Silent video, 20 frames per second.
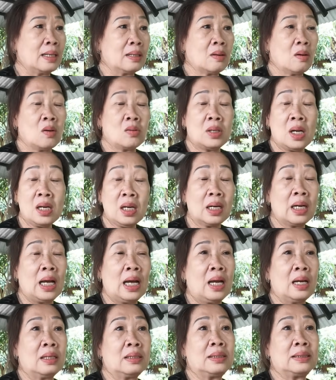thì cô rất
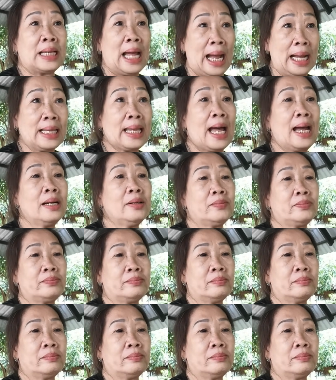là thẳng thắn